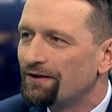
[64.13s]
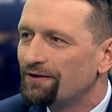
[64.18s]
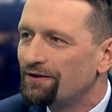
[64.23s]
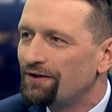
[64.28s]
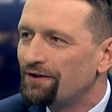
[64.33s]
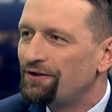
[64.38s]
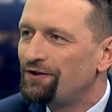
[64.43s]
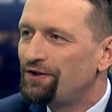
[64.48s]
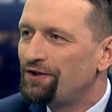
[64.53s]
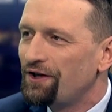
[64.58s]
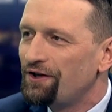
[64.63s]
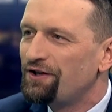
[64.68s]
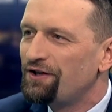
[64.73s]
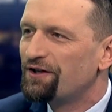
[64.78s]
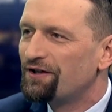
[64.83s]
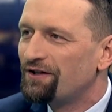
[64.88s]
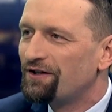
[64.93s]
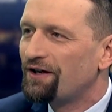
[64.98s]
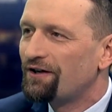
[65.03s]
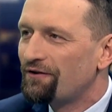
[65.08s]
czyli
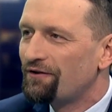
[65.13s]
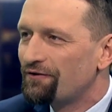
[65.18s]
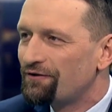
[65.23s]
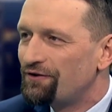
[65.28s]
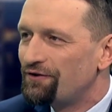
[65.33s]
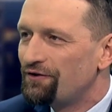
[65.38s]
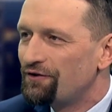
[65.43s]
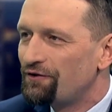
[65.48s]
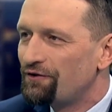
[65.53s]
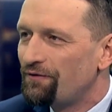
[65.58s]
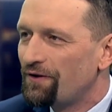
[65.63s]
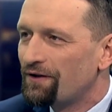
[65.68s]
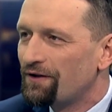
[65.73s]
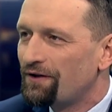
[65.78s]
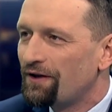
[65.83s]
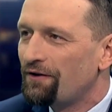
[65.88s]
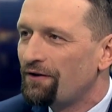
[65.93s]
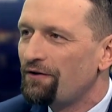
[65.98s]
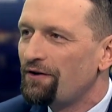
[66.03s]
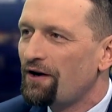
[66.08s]
dzień narodzin
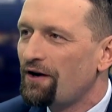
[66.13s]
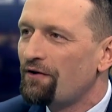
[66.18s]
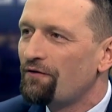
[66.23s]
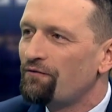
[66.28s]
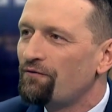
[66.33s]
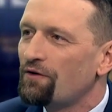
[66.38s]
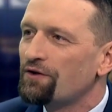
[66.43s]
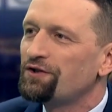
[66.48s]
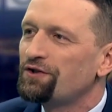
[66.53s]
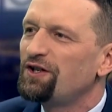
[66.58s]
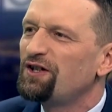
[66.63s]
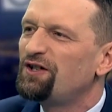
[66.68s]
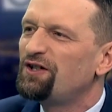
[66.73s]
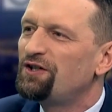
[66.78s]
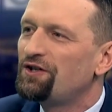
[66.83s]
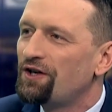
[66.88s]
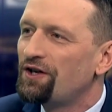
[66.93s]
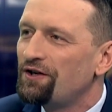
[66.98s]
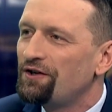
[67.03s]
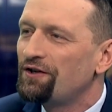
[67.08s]
świętego, jako właśnie
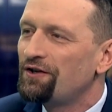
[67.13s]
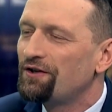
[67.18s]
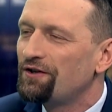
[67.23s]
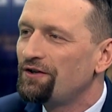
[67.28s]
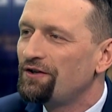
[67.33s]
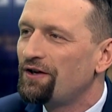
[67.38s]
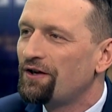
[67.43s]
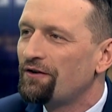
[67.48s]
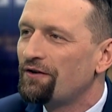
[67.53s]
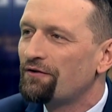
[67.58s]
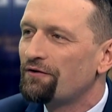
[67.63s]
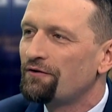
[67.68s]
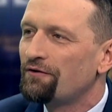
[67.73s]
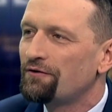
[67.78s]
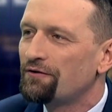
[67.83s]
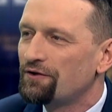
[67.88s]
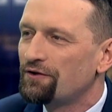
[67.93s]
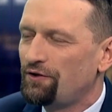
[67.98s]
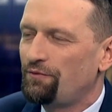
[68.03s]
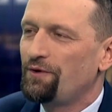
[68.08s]
dzień jego
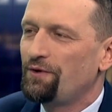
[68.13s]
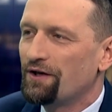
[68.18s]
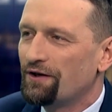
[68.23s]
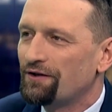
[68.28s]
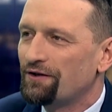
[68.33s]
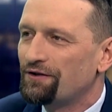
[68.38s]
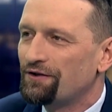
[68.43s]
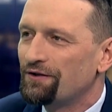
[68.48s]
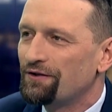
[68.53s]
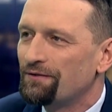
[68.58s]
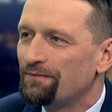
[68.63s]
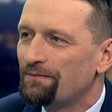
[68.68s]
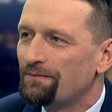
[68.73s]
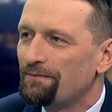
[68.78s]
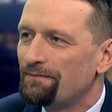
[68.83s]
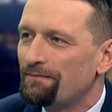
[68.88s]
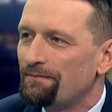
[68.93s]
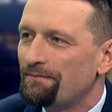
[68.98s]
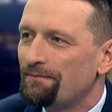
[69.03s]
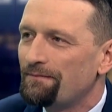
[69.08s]
śmierci.
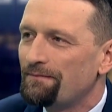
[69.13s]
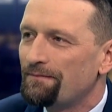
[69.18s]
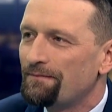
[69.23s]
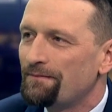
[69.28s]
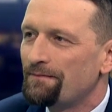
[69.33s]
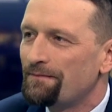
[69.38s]
Tak jest.